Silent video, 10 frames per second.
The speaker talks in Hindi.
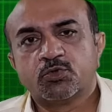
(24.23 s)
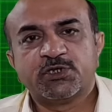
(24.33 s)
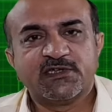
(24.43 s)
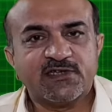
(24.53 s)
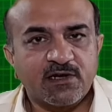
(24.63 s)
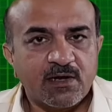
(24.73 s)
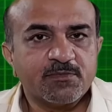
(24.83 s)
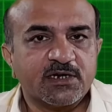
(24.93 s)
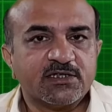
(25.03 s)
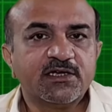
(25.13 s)
कुछ ऐसा
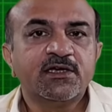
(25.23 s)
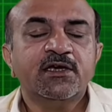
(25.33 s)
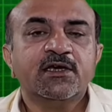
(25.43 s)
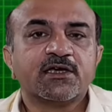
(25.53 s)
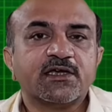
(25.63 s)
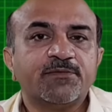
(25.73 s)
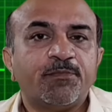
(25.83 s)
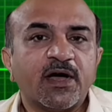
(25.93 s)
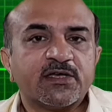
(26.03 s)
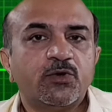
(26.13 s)
काम करते हैं कि
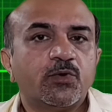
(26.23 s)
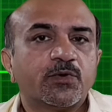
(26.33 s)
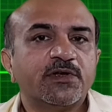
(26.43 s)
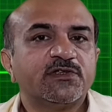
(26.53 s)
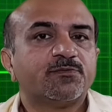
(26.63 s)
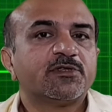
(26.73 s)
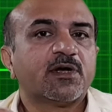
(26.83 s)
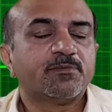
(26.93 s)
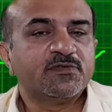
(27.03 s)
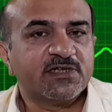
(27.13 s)
बाकी लोगों की
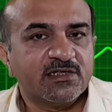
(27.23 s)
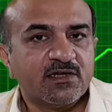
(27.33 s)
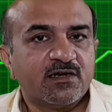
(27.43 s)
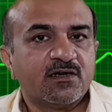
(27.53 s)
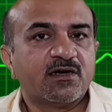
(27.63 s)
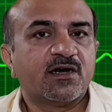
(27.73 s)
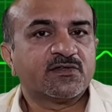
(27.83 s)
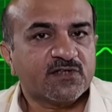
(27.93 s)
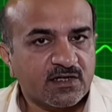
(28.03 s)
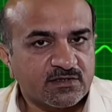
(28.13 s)
नस्बत आप ज़्यादा
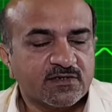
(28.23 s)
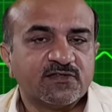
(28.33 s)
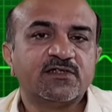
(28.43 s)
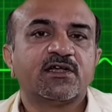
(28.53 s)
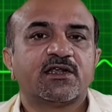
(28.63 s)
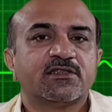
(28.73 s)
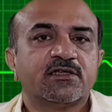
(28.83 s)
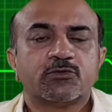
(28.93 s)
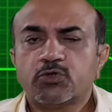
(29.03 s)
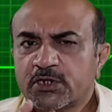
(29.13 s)
अरसा तक ज़िंदा
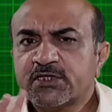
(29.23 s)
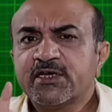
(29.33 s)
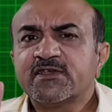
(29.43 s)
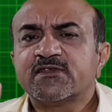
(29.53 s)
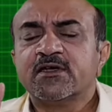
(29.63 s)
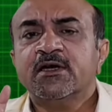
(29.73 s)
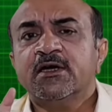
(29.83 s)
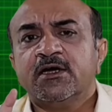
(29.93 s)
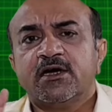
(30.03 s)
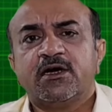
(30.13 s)
रहते हैं तो देखते हैं कि
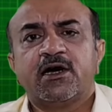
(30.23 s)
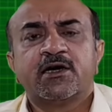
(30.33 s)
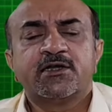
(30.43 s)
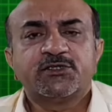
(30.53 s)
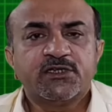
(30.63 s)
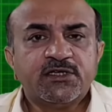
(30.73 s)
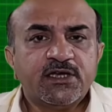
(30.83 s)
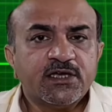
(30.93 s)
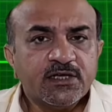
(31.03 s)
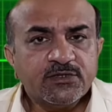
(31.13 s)
अगरचे
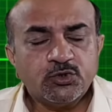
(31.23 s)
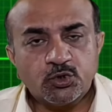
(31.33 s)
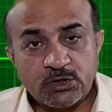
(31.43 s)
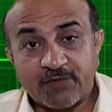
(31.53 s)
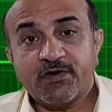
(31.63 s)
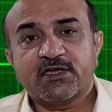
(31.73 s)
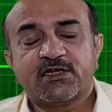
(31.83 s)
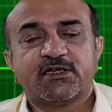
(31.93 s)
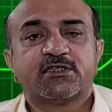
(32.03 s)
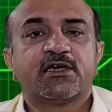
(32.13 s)
ये जो दावा
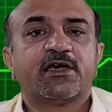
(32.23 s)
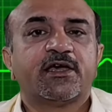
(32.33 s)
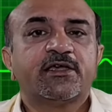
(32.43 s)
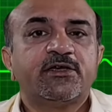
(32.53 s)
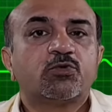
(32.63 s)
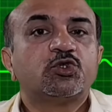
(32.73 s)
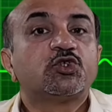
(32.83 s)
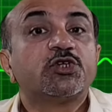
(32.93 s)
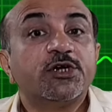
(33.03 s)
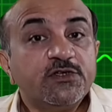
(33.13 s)
किया जाता है ये कुछ
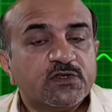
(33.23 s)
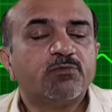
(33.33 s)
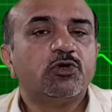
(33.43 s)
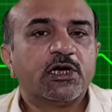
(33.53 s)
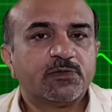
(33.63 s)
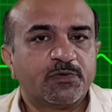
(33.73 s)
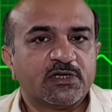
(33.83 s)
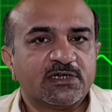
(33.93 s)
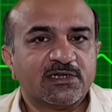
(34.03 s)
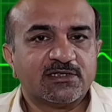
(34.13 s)
स्टडीज़ की बुनियाद पर
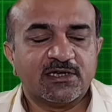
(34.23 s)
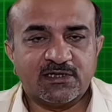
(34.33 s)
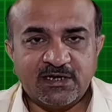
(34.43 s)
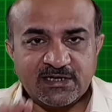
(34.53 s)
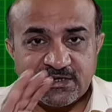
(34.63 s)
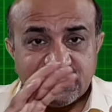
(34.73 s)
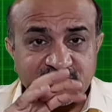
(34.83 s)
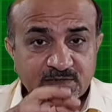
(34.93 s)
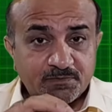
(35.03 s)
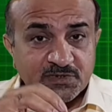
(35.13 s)
किया जाता है लेकिन
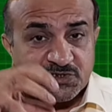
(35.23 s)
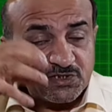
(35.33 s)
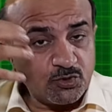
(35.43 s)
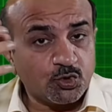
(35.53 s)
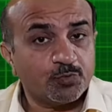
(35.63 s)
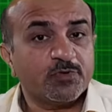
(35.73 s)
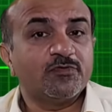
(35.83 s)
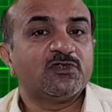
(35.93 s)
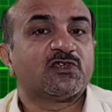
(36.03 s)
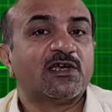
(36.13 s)
इसके पीछे जो छुपी
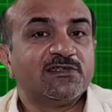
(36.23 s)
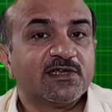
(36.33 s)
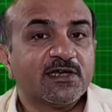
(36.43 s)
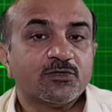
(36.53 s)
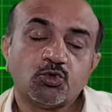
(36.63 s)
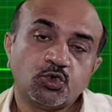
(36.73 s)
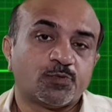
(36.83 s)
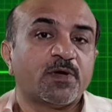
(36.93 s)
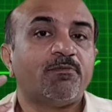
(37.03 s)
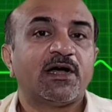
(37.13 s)
हुई साइंस है तो
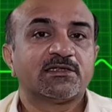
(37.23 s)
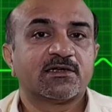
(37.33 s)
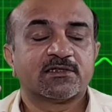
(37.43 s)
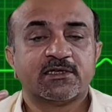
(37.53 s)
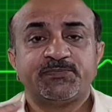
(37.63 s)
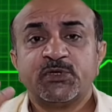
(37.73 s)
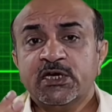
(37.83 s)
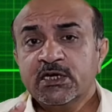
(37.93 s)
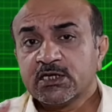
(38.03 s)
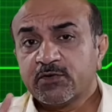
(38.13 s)
उस पर हम बात करते हैं
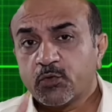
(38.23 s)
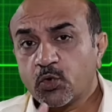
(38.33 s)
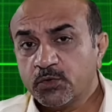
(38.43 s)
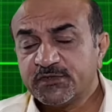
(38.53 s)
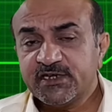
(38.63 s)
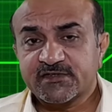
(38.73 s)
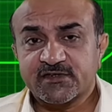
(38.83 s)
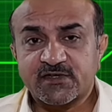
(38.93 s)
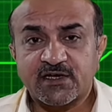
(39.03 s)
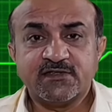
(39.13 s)
कि वो कौन सी
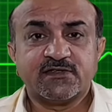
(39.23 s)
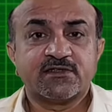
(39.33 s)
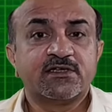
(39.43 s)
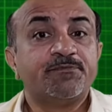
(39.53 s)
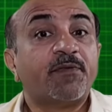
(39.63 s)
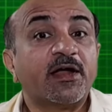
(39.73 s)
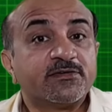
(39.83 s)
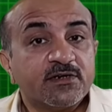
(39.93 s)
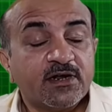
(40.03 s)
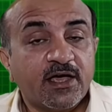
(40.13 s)
एक्सरसाइज की
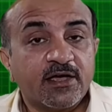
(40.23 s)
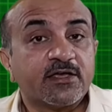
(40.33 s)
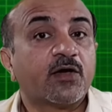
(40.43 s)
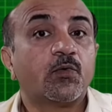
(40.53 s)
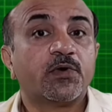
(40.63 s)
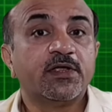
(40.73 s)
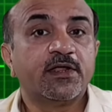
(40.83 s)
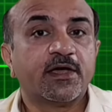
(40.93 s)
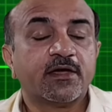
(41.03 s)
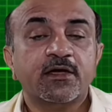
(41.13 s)
पैटर्न है क्या
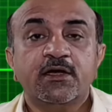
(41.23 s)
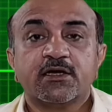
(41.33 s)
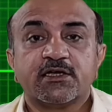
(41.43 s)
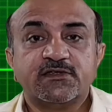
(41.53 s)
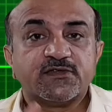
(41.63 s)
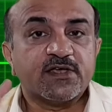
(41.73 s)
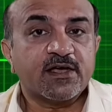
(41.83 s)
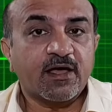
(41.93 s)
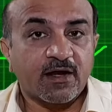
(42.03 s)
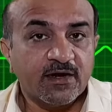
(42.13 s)
रूटीन है कि
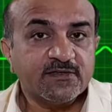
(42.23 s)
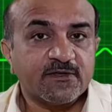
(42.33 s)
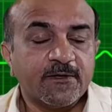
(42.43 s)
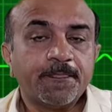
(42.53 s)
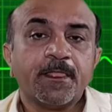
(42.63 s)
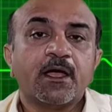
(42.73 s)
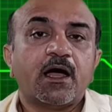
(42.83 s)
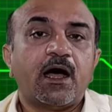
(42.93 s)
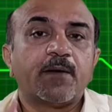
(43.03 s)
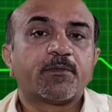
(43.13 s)
जिसके करने से
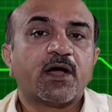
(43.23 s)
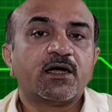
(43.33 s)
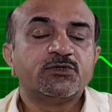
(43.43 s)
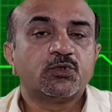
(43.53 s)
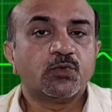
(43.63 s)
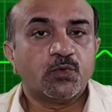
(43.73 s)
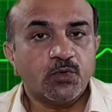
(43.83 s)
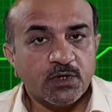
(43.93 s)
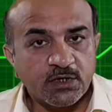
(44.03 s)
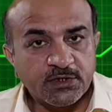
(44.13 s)
आपका जो
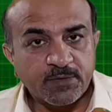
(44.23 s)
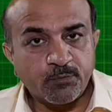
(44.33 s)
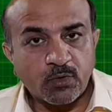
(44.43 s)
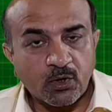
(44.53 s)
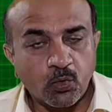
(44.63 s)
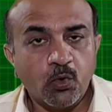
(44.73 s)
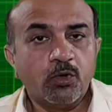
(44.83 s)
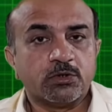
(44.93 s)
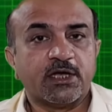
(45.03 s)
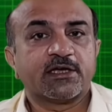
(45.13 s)
ये पूरा
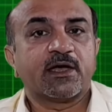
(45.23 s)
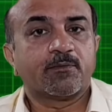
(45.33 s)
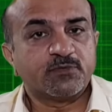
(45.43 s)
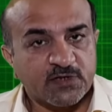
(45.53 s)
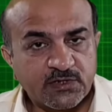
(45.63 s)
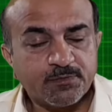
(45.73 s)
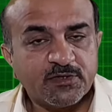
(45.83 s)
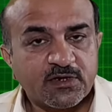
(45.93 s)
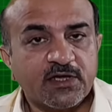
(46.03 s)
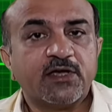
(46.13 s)
गोल होता है कि आप
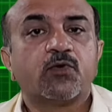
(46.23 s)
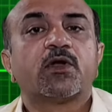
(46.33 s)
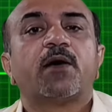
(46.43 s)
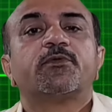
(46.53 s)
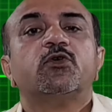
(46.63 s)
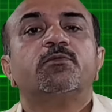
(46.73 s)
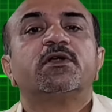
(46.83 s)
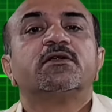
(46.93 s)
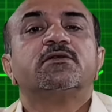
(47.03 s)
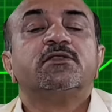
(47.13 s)
सेहतमंद रहें और आपकी
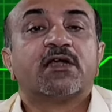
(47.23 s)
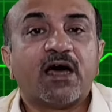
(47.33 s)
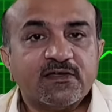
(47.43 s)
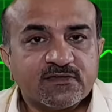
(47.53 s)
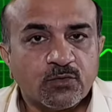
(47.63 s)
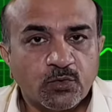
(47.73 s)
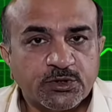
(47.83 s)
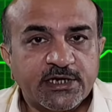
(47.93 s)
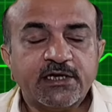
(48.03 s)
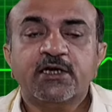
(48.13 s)
उम्र दराज हो
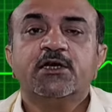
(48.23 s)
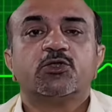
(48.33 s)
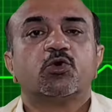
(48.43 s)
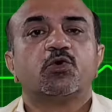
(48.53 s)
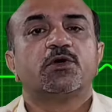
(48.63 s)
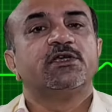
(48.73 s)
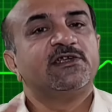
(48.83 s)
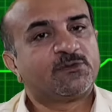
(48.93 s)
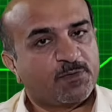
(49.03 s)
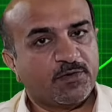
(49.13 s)
जाए है तो
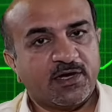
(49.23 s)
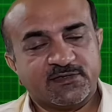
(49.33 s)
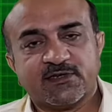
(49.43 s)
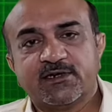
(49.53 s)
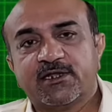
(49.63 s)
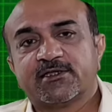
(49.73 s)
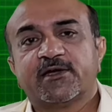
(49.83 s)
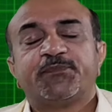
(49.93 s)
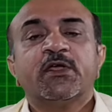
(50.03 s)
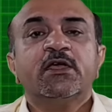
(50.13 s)
इस पर असर
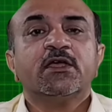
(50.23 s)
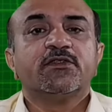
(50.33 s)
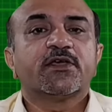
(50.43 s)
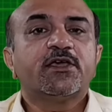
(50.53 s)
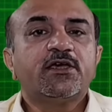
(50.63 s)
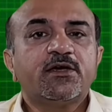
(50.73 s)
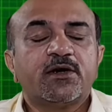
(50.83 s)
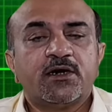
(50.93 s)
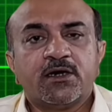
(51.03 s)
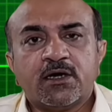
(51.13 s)
डलता है
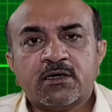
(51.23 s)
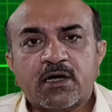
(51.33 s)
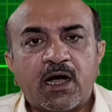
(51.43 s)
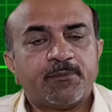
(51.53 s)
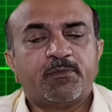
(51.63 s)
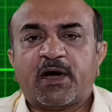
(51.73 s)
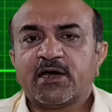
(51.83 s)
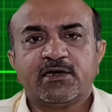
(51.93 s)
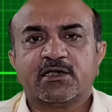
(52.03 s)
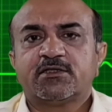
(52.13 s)
देखें आप
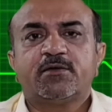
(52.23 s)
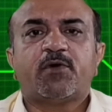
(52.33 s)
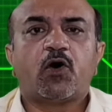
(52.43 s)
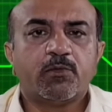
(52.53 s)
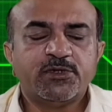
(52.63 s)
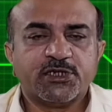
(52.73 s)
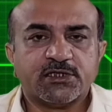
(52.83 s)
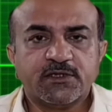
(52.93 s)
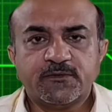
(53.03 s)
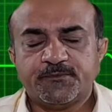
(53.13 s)
बाहर निकलते हैं माहौल में
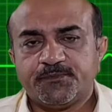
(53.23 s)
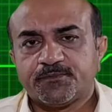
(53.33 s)
जाते हैं